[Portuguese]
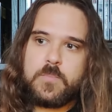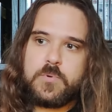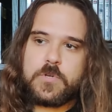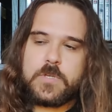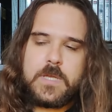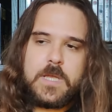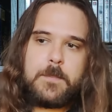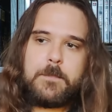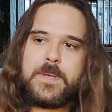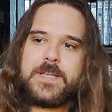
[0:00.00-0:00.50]

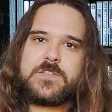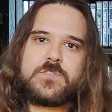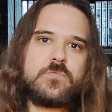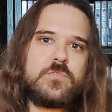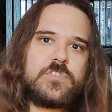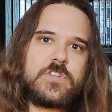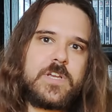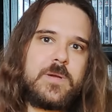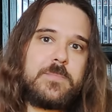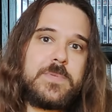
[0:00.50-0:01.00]
porque a
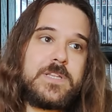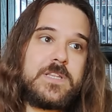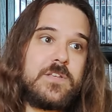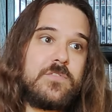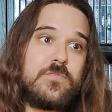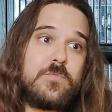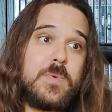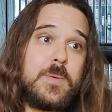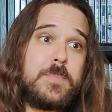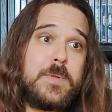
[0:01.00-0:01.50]
PS2 realmente
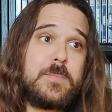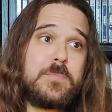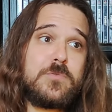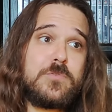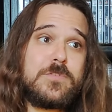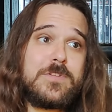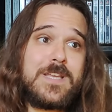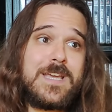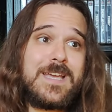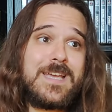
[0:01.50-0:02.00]
teve uma
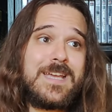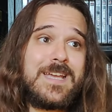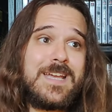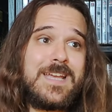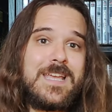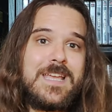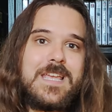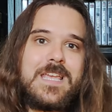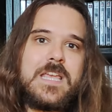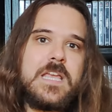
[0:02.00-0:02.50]

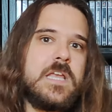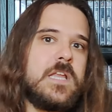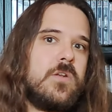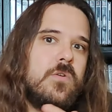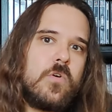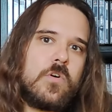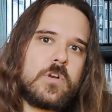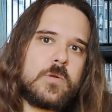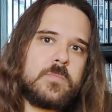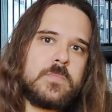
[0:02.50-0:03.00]
biblioteca
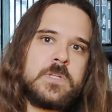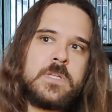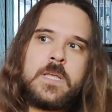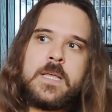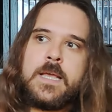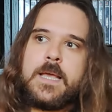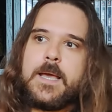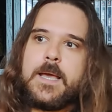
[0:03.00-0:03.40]
enorme.